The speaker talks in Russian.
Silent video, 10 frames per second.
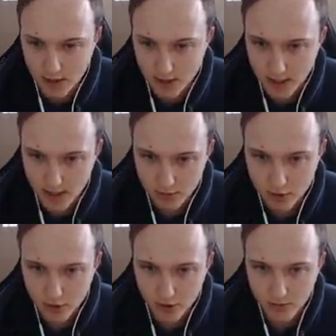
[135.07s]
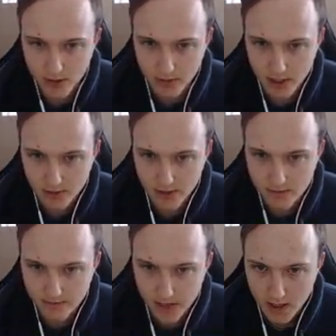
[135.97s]
Я не буду ее перепикивать.
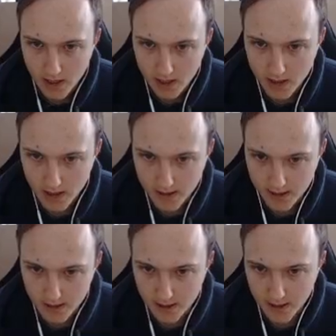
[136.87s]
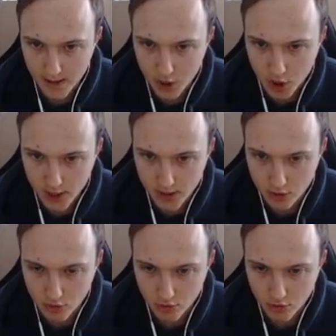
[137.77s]
Есть здесь рикошеты.
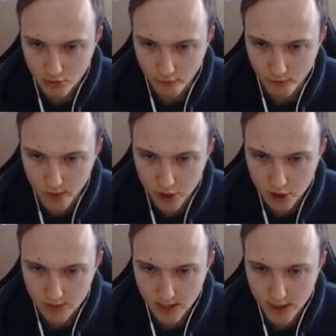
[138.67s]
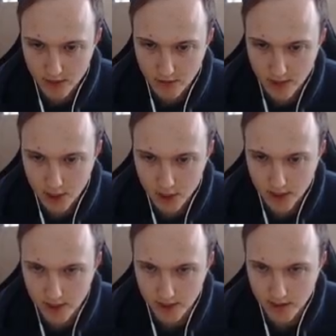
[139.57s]
О, в большом количестве
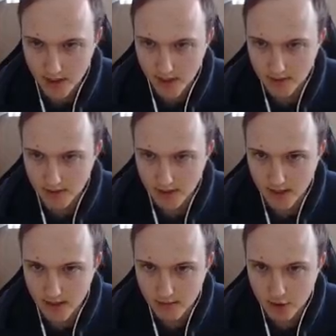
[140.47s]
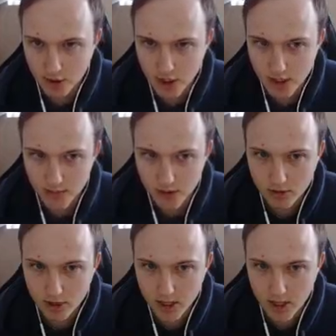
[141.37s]
рикошеты есть, оказывается. Я немножечко не
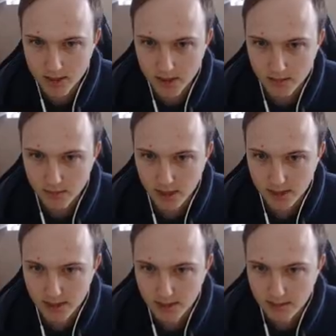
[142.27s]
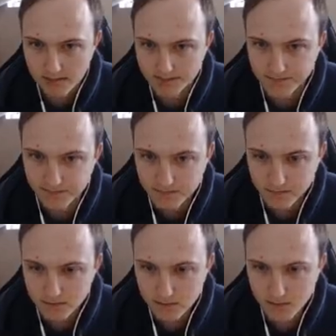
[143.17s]
предугадал здесь по резистам.
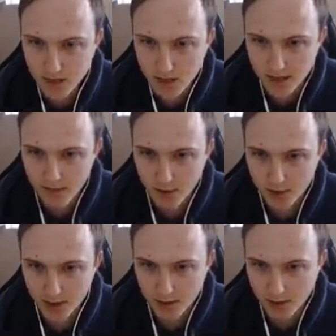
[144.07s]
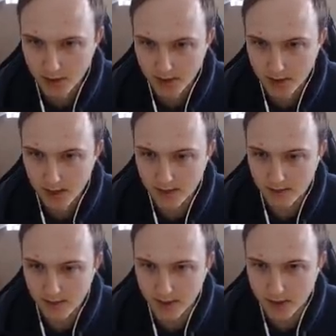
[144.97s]
Я просто сегодня не заходил
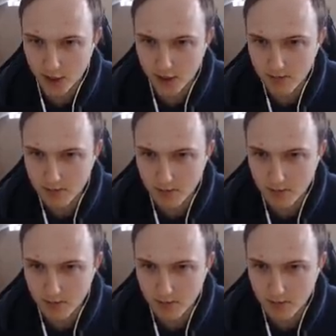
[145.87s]
в этот режим.